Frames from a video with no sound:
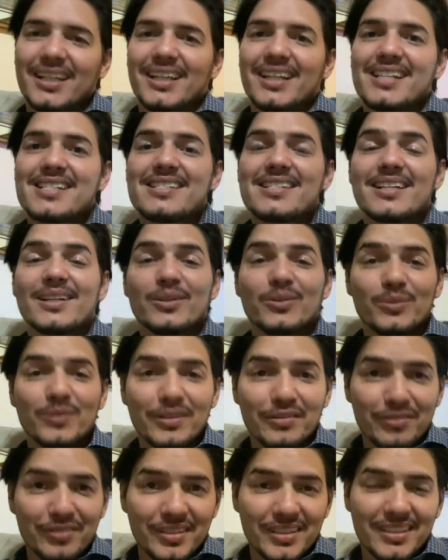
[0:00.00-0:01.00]

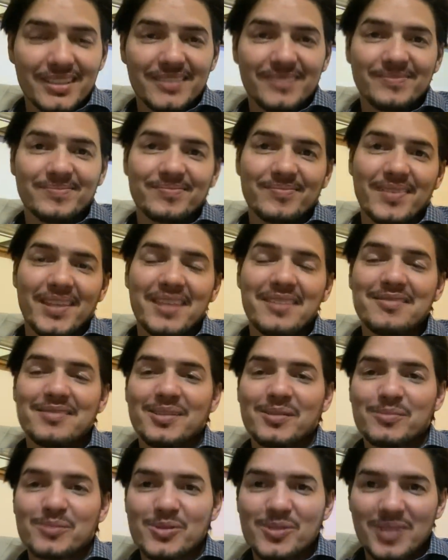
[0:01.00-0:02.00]
segunda-feira, e
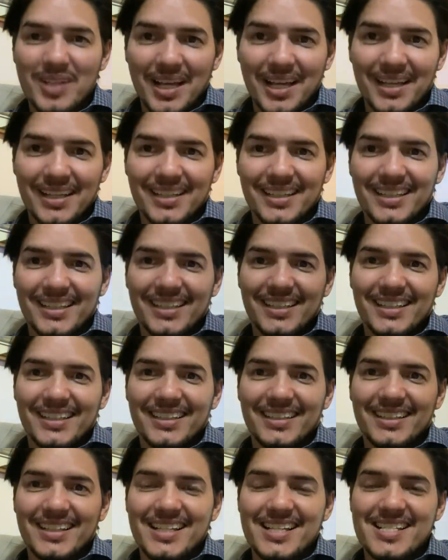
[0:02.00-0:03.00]
vamos lá.
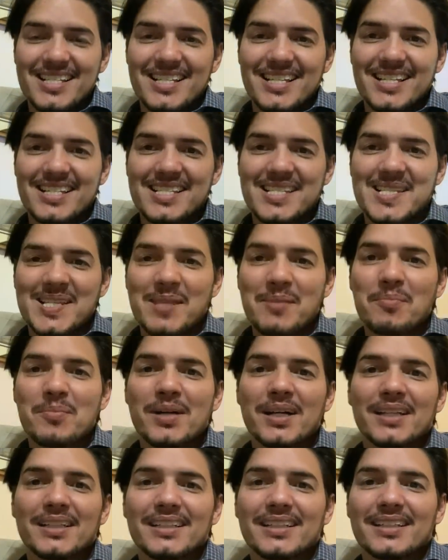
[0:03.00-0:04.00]
Nessa
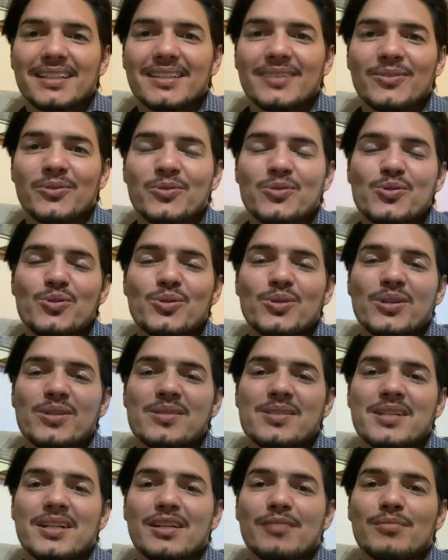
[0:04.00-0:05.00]
semana onde nós
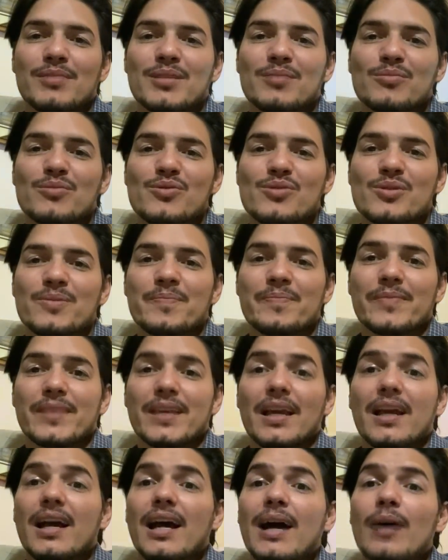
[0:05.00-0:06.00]
celebramos
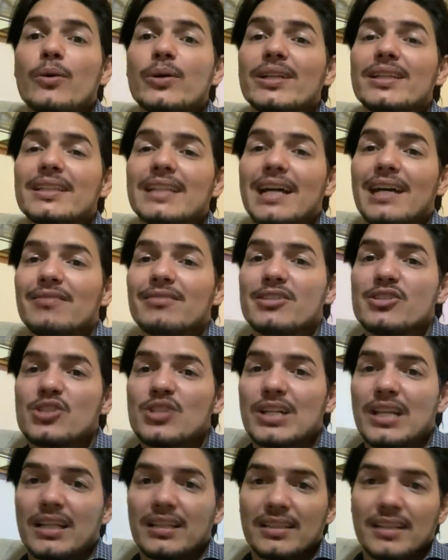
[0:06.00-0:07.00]
a oitava de
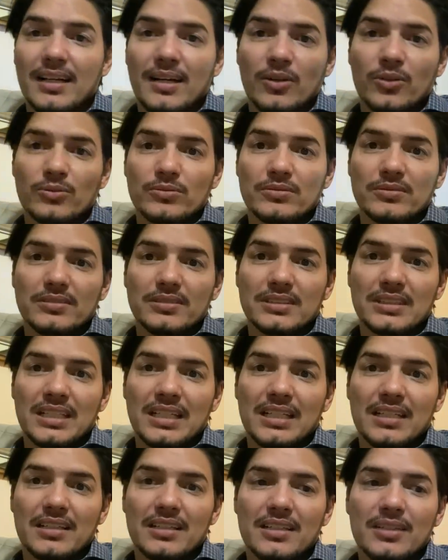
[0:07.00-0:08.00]
Natal,
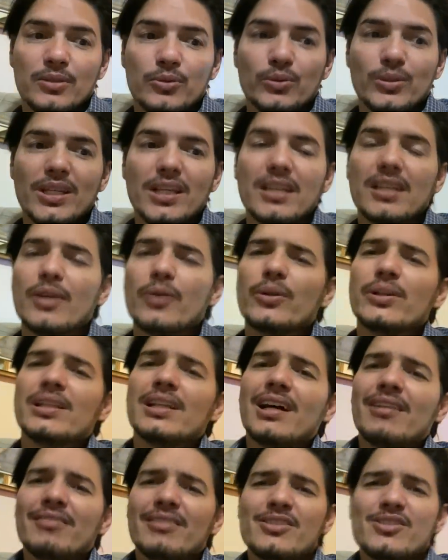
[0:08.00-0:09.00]
né? E o que é a
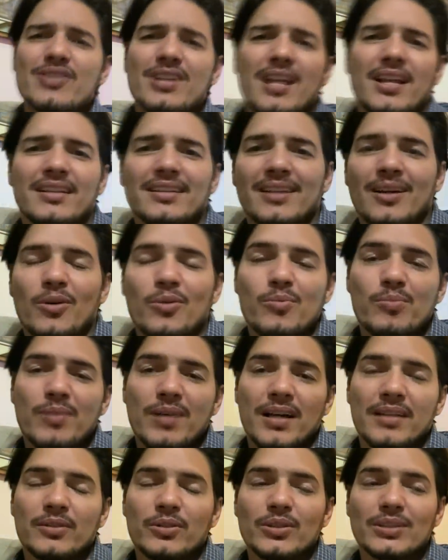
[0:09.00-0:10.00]
oitava de Natal,
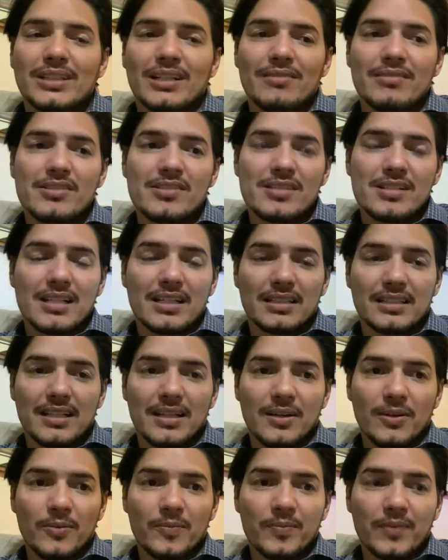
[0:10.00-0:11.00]
Padre? A oitava de
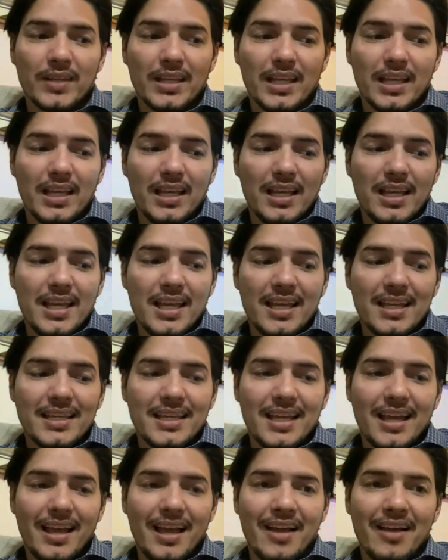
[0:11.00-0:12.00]
Natal é
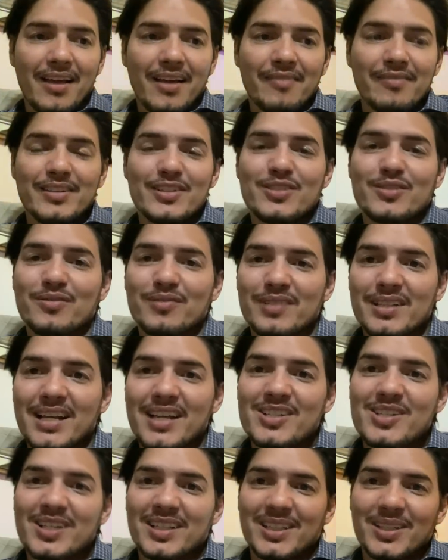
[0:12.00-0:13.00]
que a,
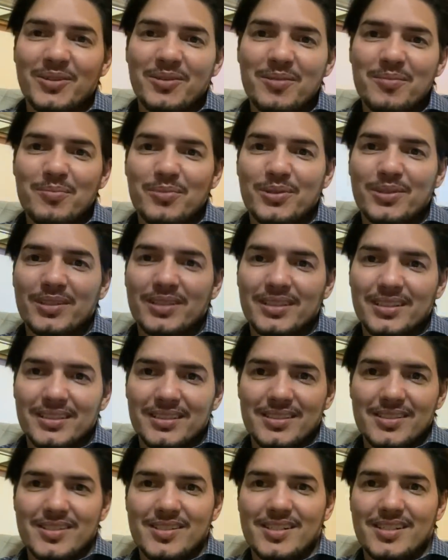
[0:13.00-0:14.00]
festividade é tão
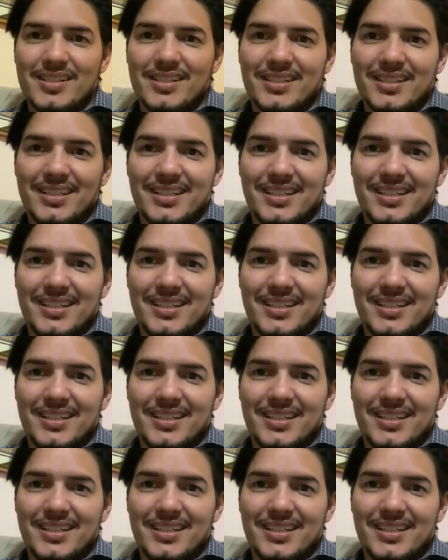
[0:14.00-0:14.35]
importante